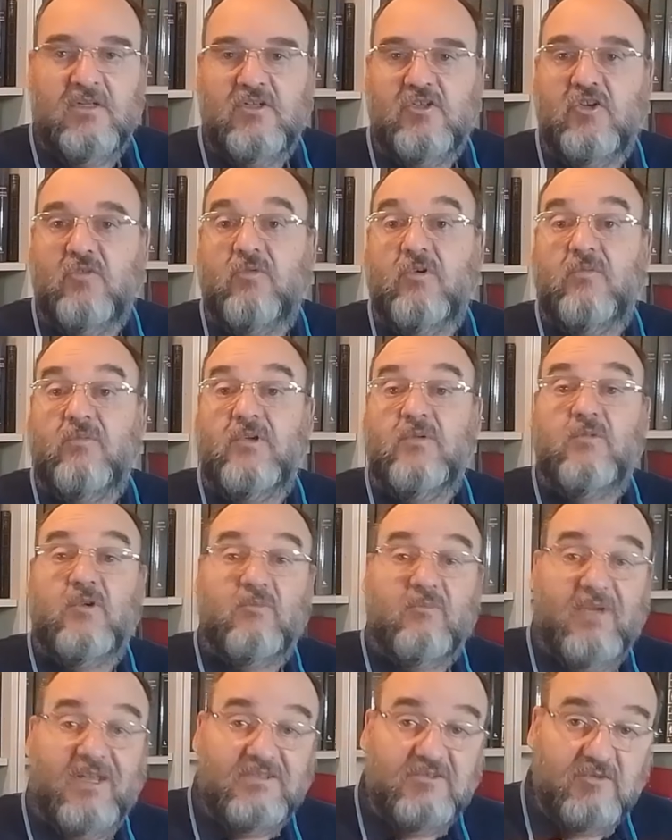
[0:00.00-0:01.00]
Nos
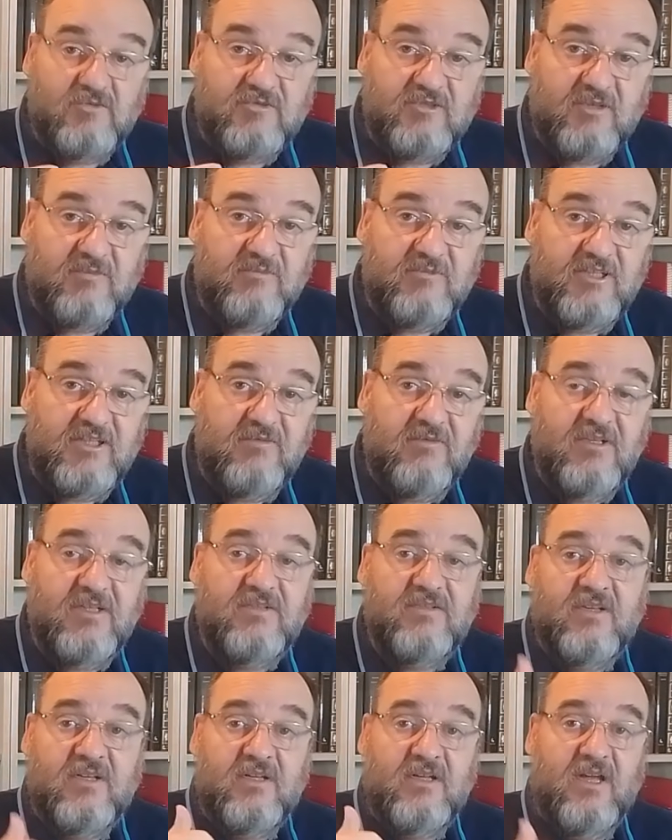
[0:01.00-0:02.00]
volvemos más
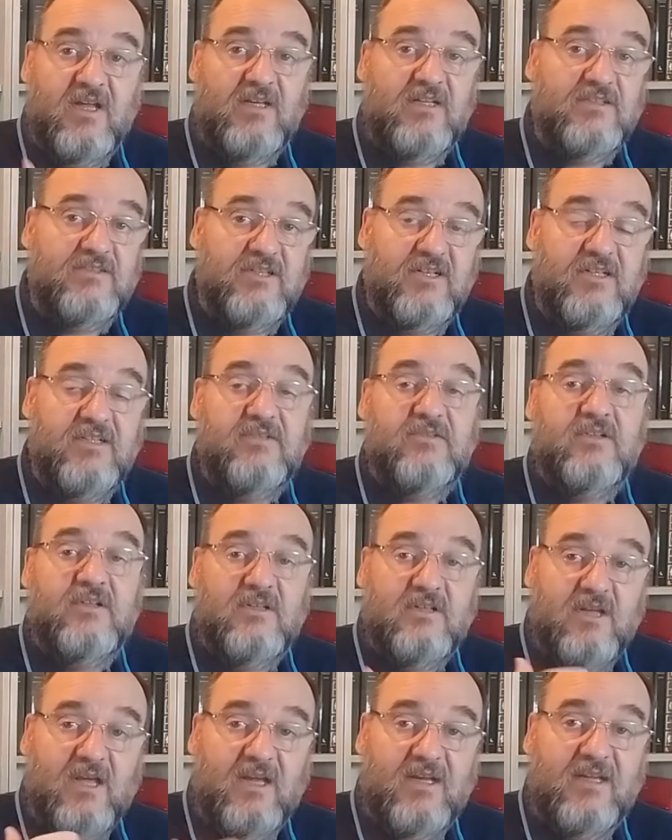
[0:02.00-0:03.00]
susceptibles al estrés,
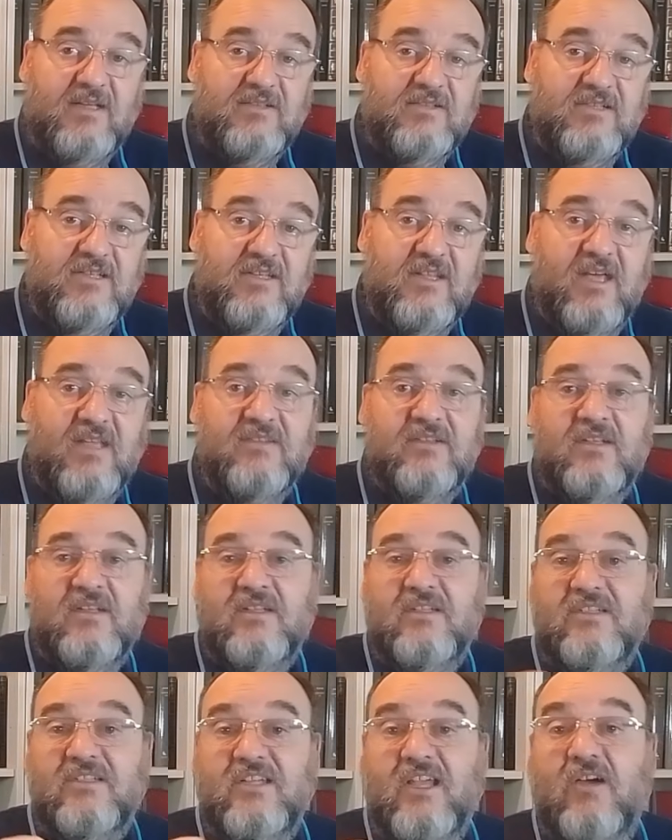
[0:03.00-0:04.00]
a la ansiedad
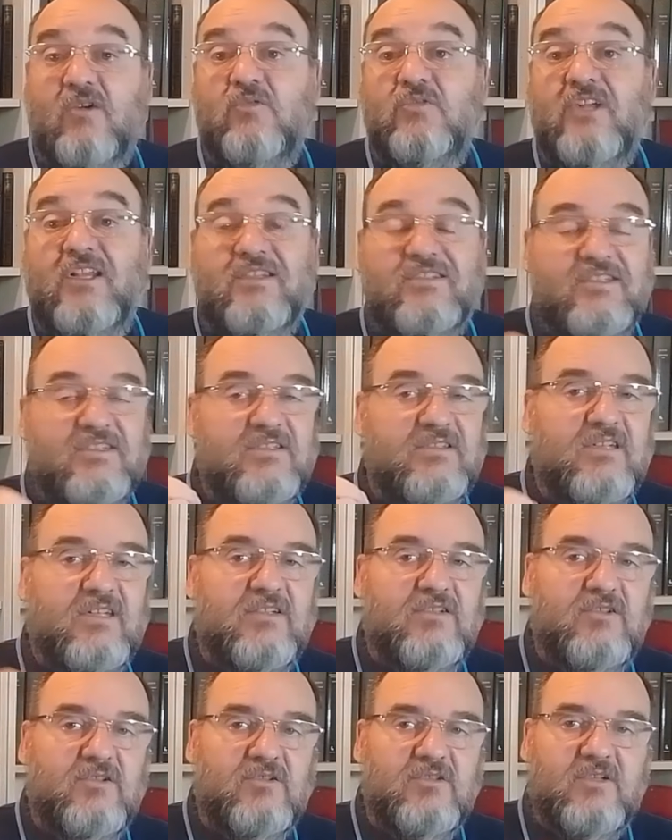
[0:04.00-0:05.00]
y a una
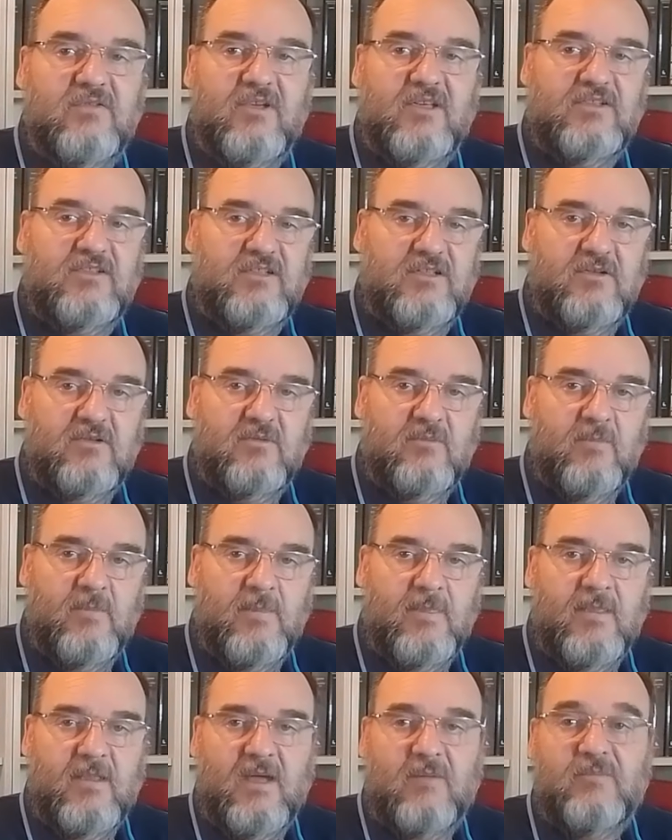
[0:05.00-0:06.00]
sensación de vacío,
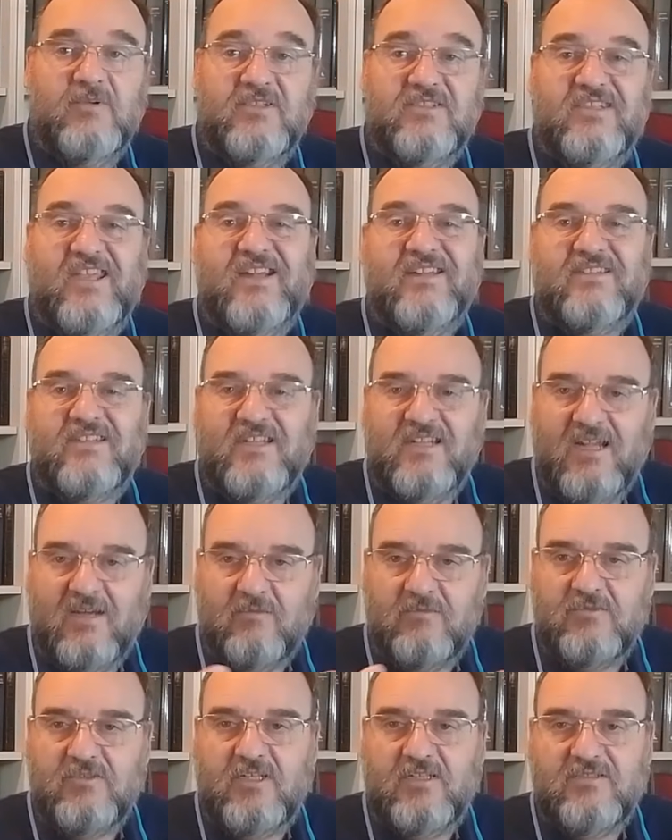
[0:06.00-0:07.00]
a pesar de la
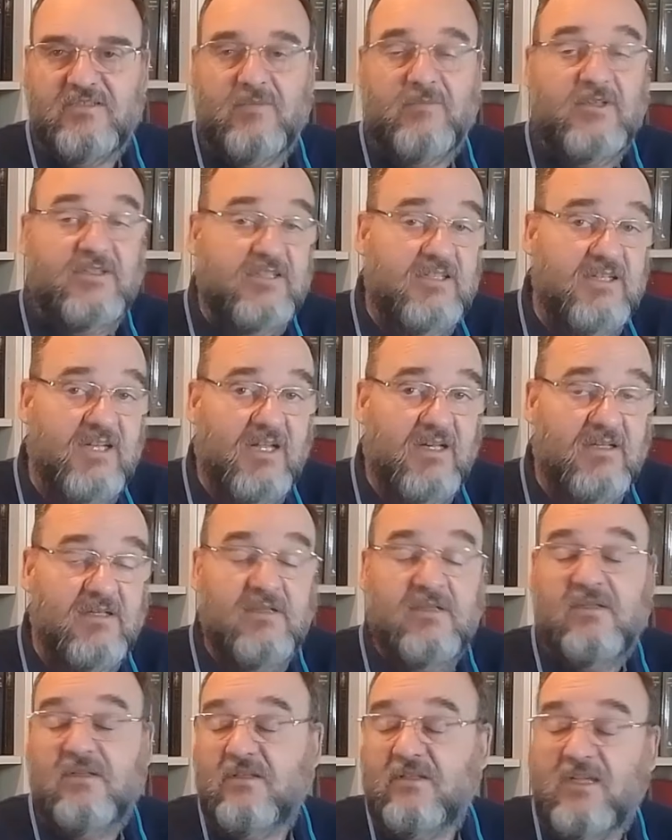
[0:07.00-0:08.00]
abundancia material
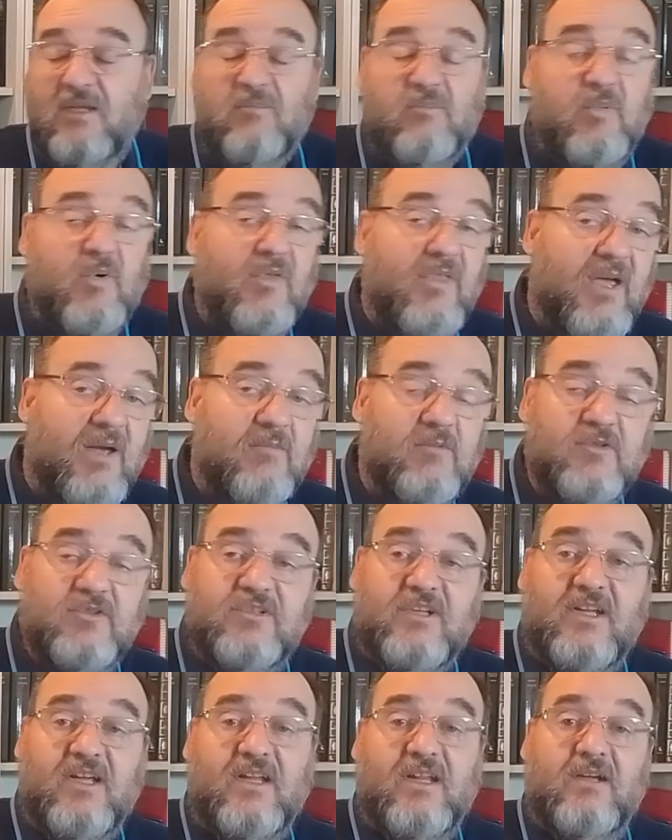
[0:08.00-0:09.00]
que
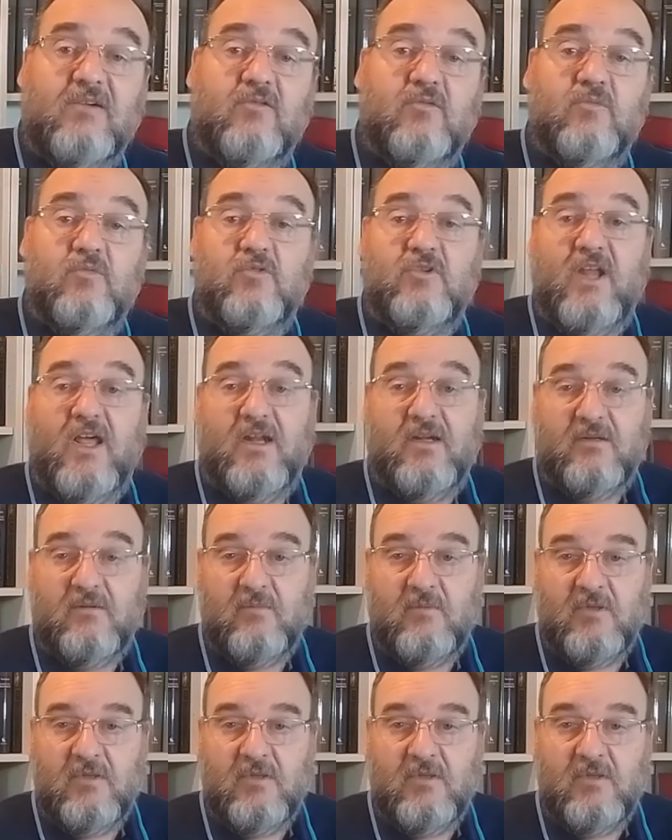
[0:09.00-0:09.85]
podamos llegar a acumular.